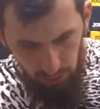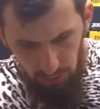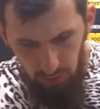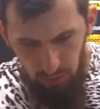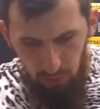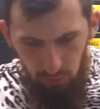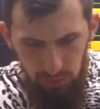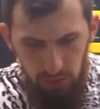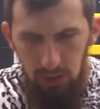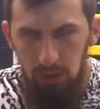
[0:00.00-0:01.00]
Pierwsze, co jest
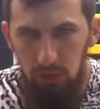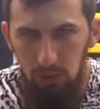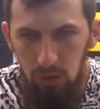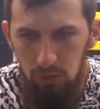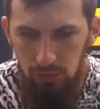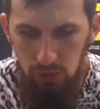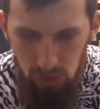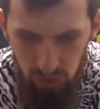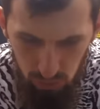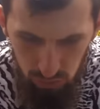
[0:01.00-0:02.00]
zauważalne, to to
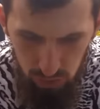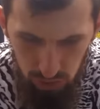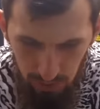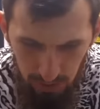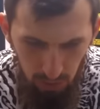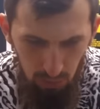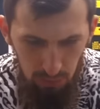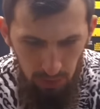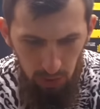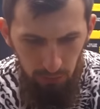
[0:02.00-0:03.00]
oczywiście, że różni się materiał, z
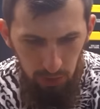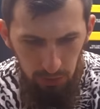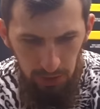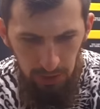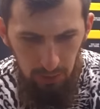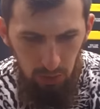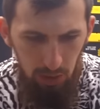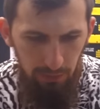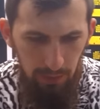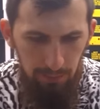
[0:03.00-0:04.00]
którego wykonana jest
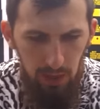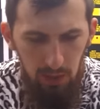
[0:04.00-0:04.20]
cholewka.